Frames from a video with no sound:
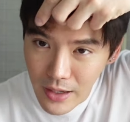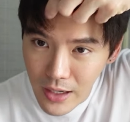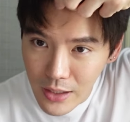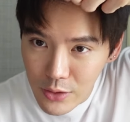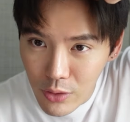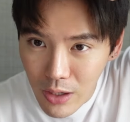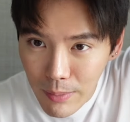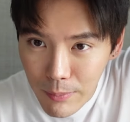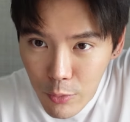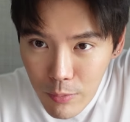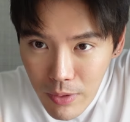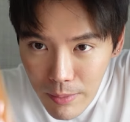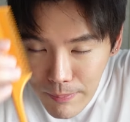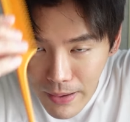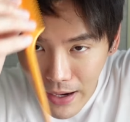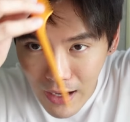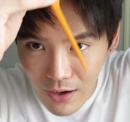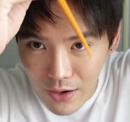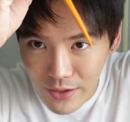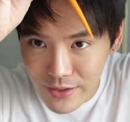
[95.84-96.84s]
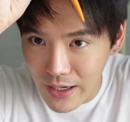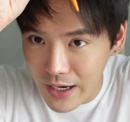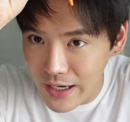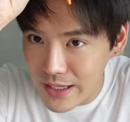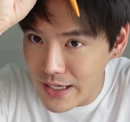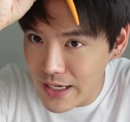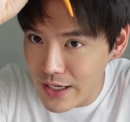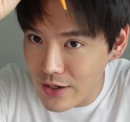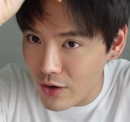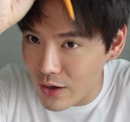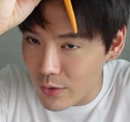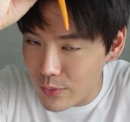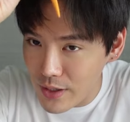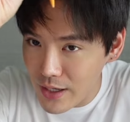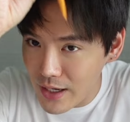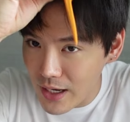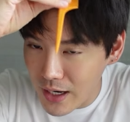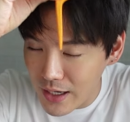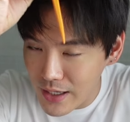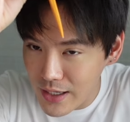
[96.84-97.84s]
ถ้าเกิดตรงไหนมันดูแบนๆเราอาจจะขยี้หน่อยวิธี
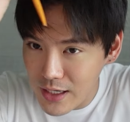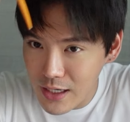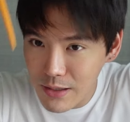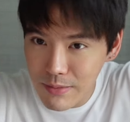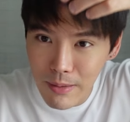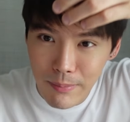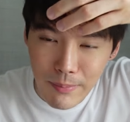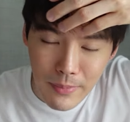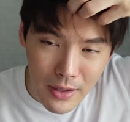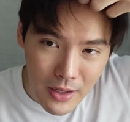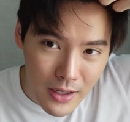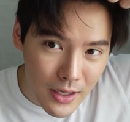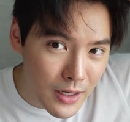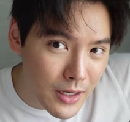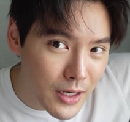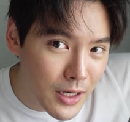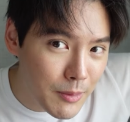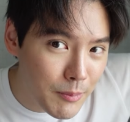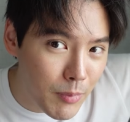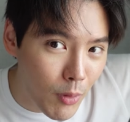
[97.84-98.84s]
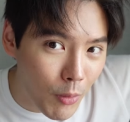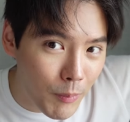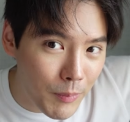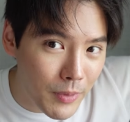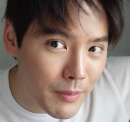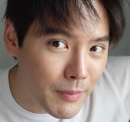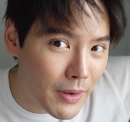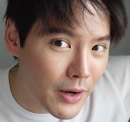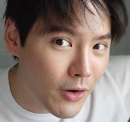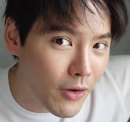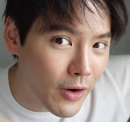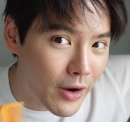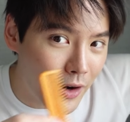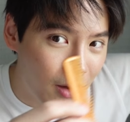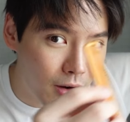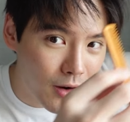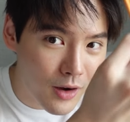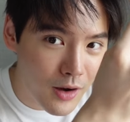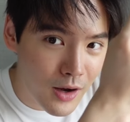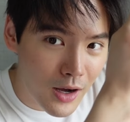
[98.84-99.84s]
การขยี้คือแบบดึงผมขึ้นมาหน่อยแล้
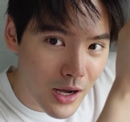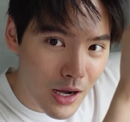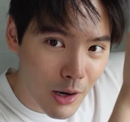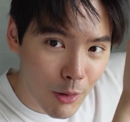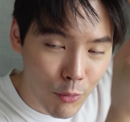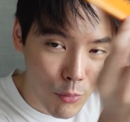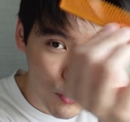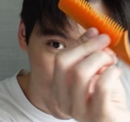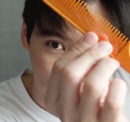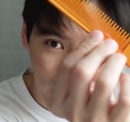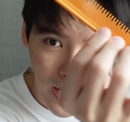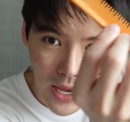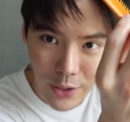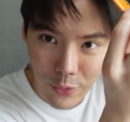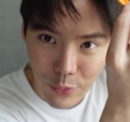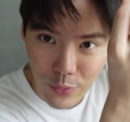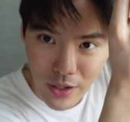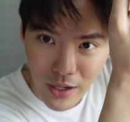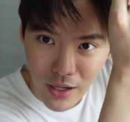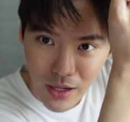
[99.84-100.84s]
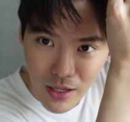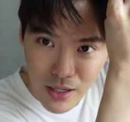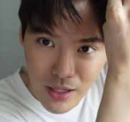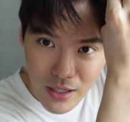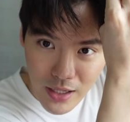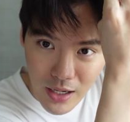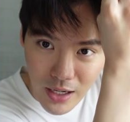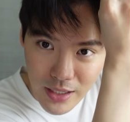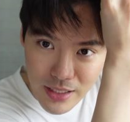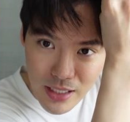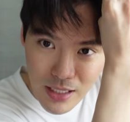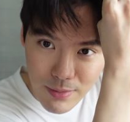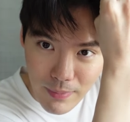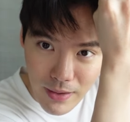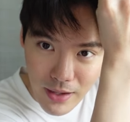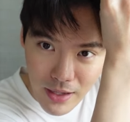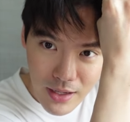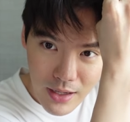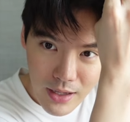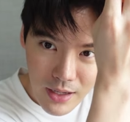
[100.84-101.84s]
วก็เอาหวีหางเนี้ยขยี้ไป
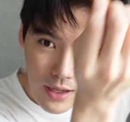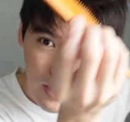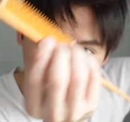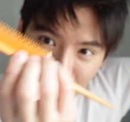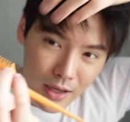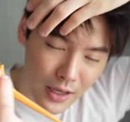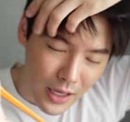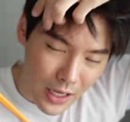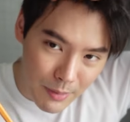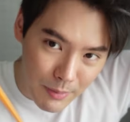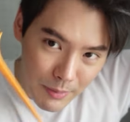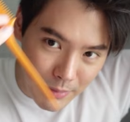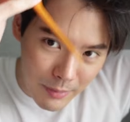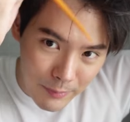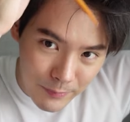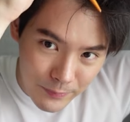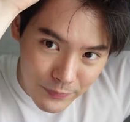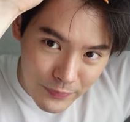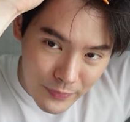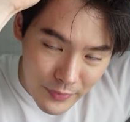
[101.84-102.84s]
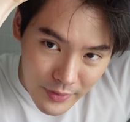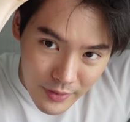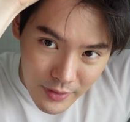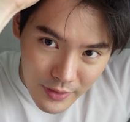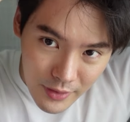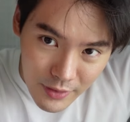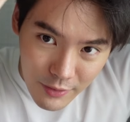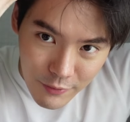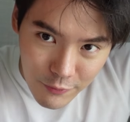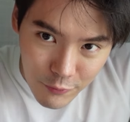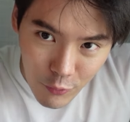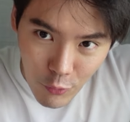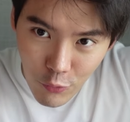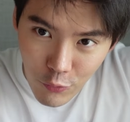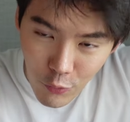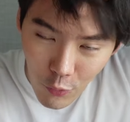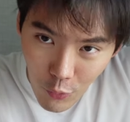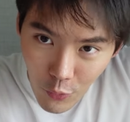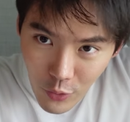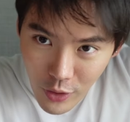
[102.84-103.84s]
ให้มันแบบ
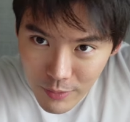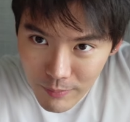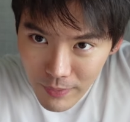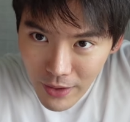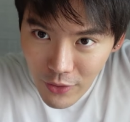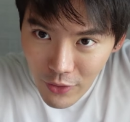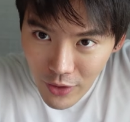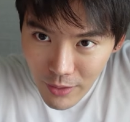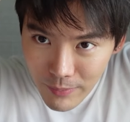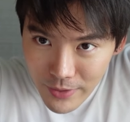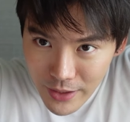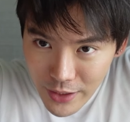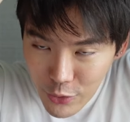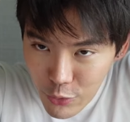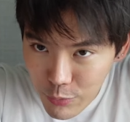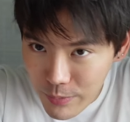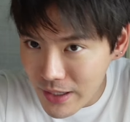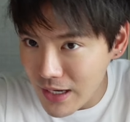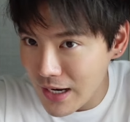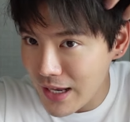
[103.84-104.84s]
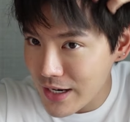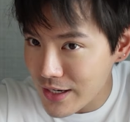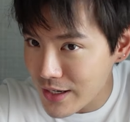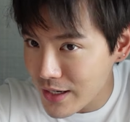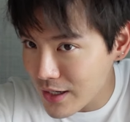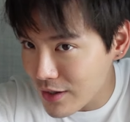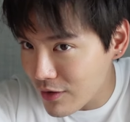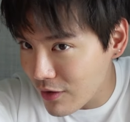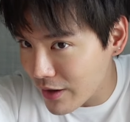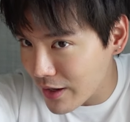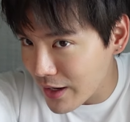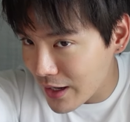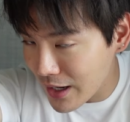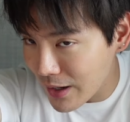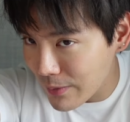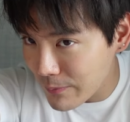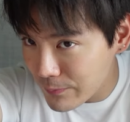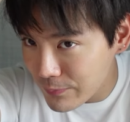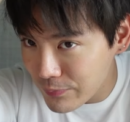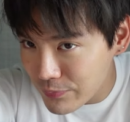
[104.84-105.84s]
ฟูๆขึ้นมาหน่อยมันจะดูมีเลเยอร์หน่อยนะครั
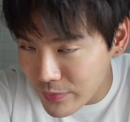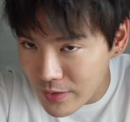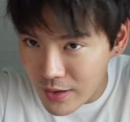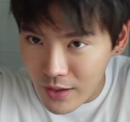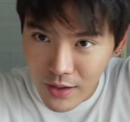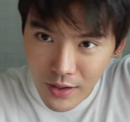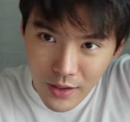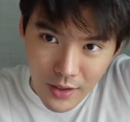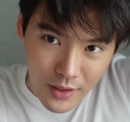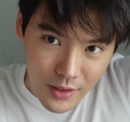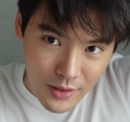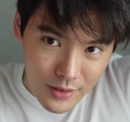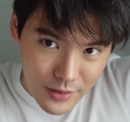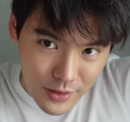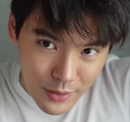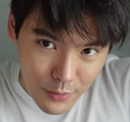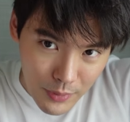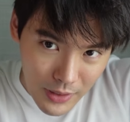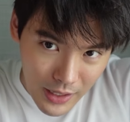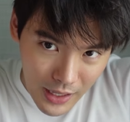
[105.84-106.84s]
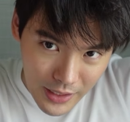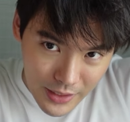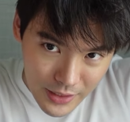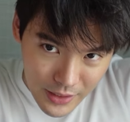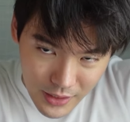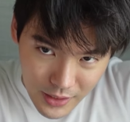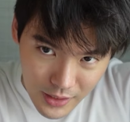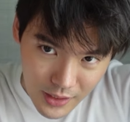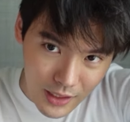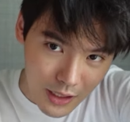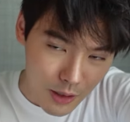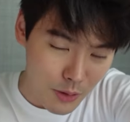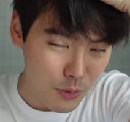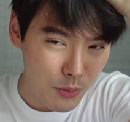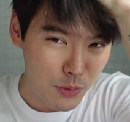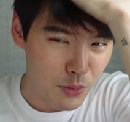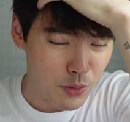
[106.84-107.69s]
บซึ่งเวลาที่เรา